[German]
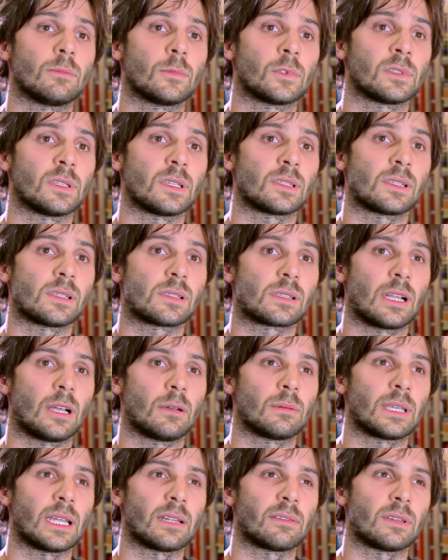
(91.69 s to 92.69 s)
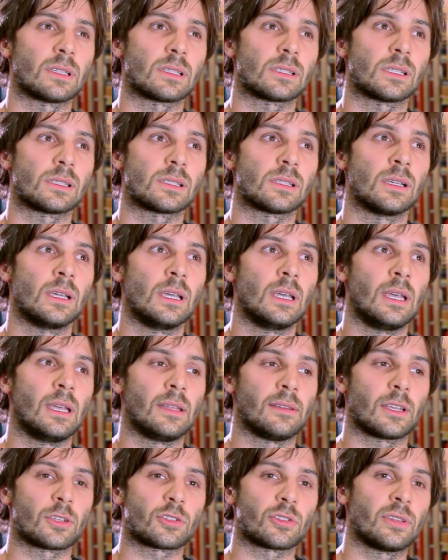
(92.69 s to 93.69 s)
Und das ist, glaube ich, etwas, das
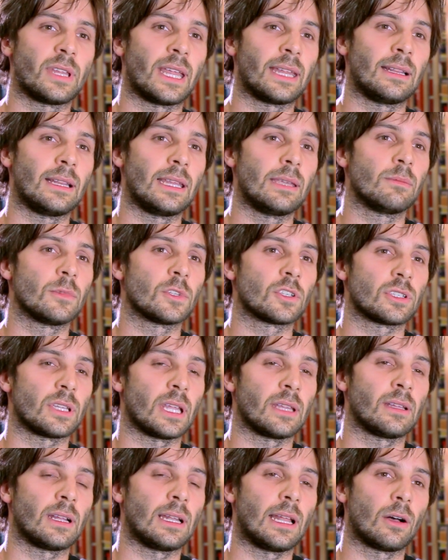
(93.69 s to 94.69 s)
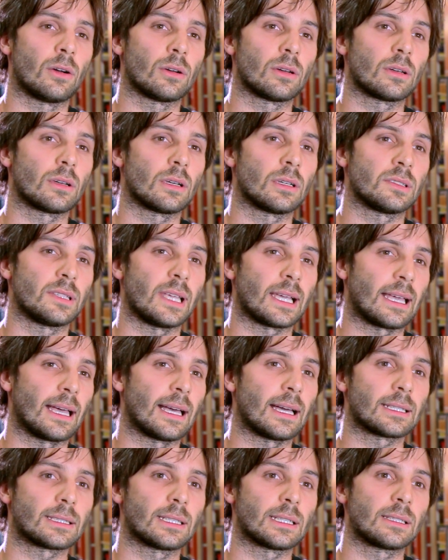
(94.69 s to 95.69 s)
das Studentenleben in Stendal auch äh, sehr
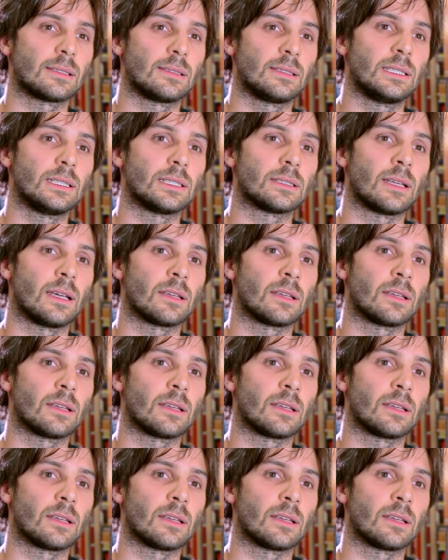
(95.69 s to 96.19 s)
charakterisiert.